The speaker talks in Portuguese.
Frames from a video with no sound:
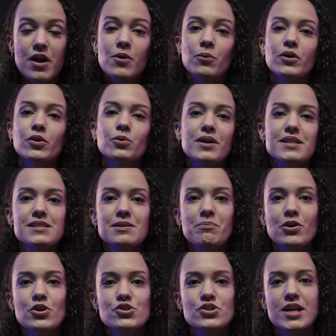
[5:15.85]
Quando esse
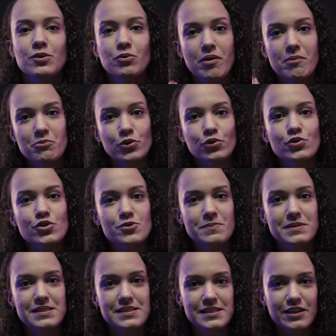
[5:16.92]
projeto é muito
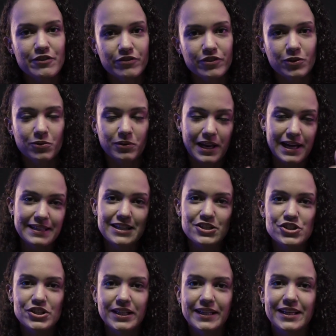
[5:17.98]
específico, lá na
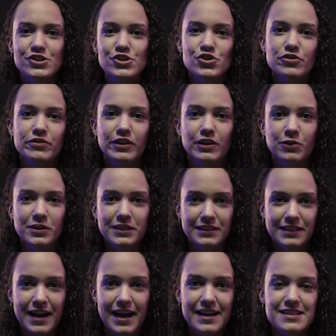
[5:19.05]
dica que a gente falou
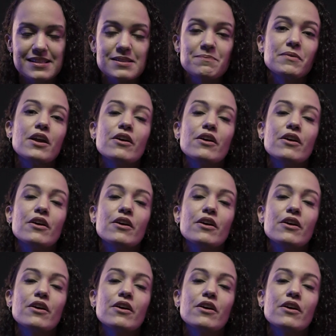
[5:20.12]
atrás,